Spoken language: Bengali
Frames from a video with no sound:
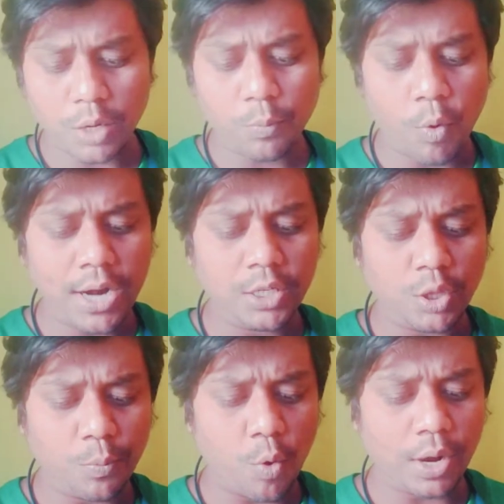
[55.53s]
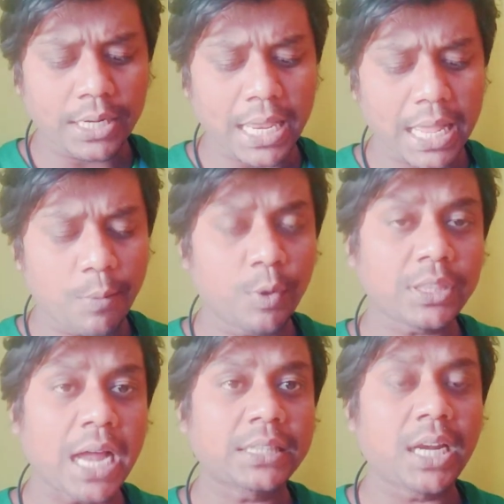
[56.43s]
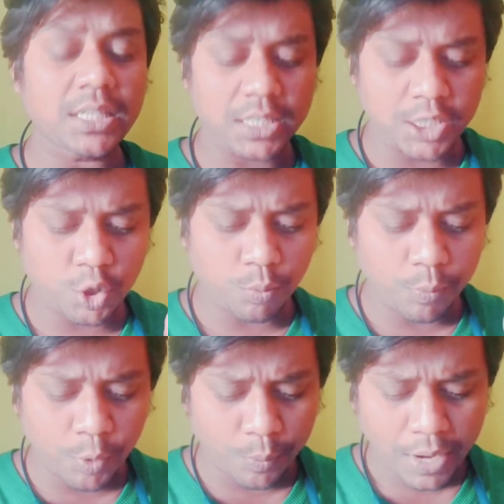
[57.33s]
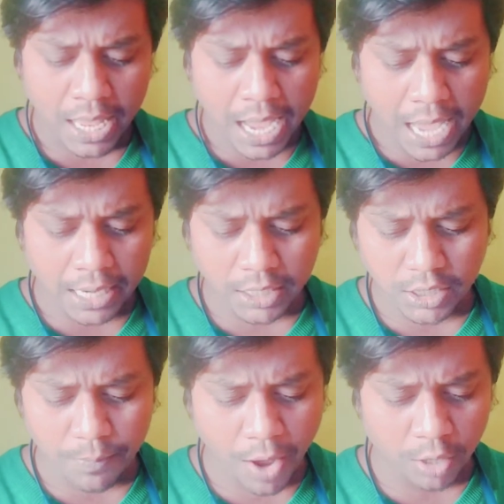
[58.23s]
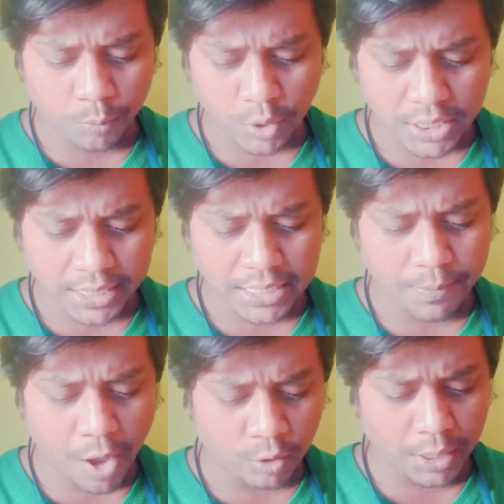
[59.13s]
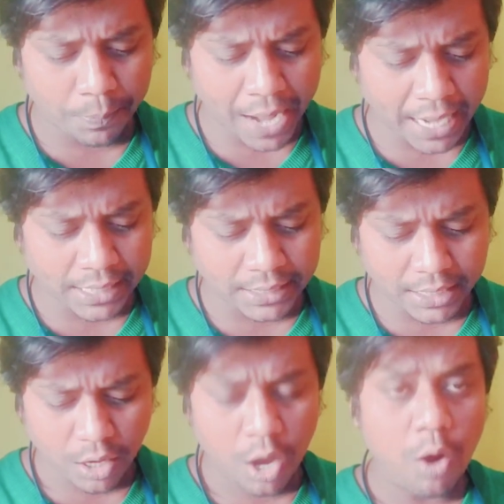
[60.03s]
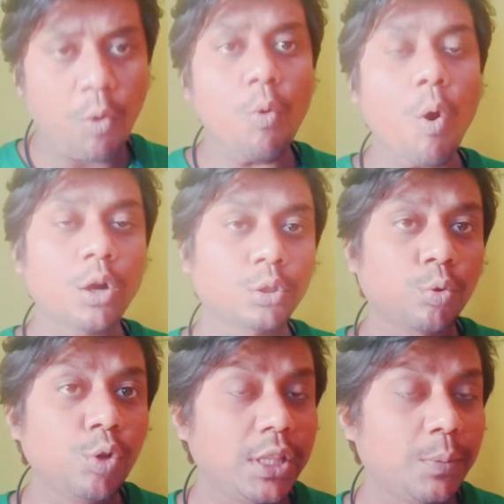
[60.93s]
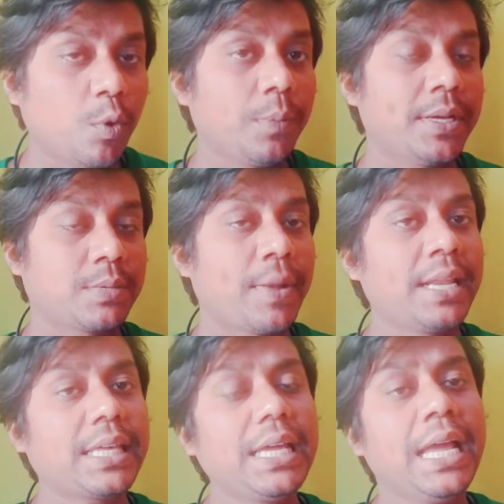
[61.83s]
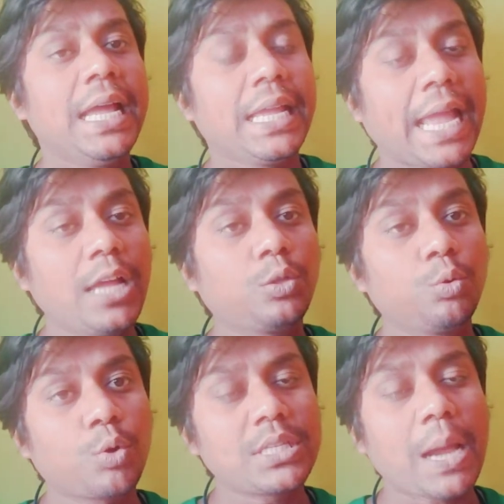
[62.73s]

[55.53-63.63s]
আসলে বহির্জাত প্রক্রিয়া এবং তার দ্বারা সৃষ্ট ভূমিরূপ আর একটা আসলে ভারতবর্ষের কি আছে ভারতের প্রাকৃতিক ও অর্থনৈতিক পরিবেশ মানে কি এই দুটো